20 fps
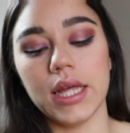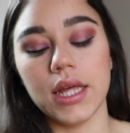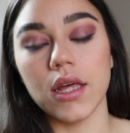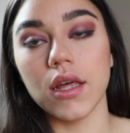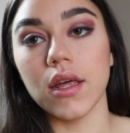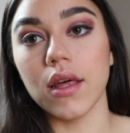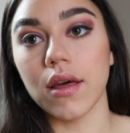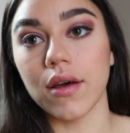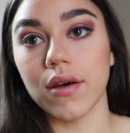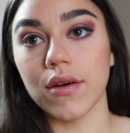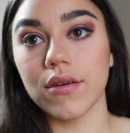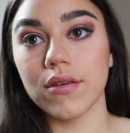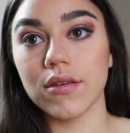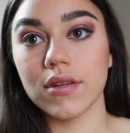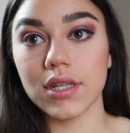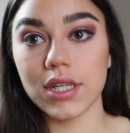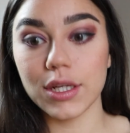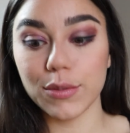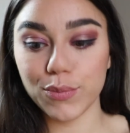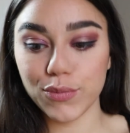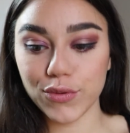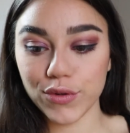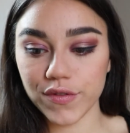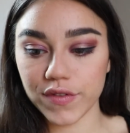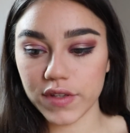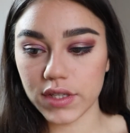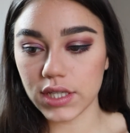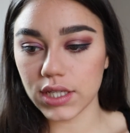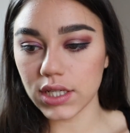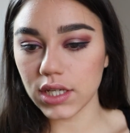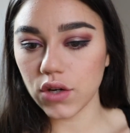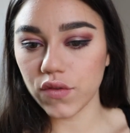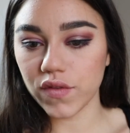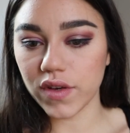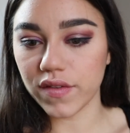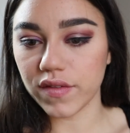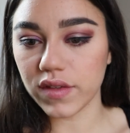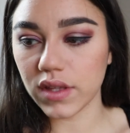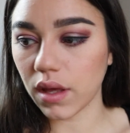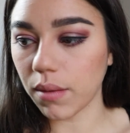Euh, et, pour finir, on va
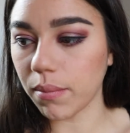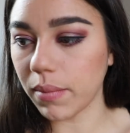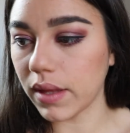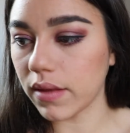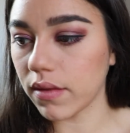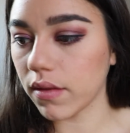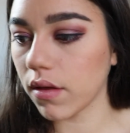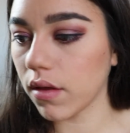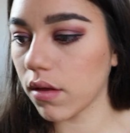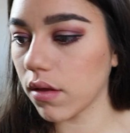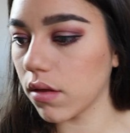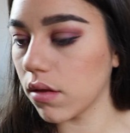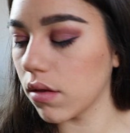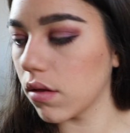venir mettre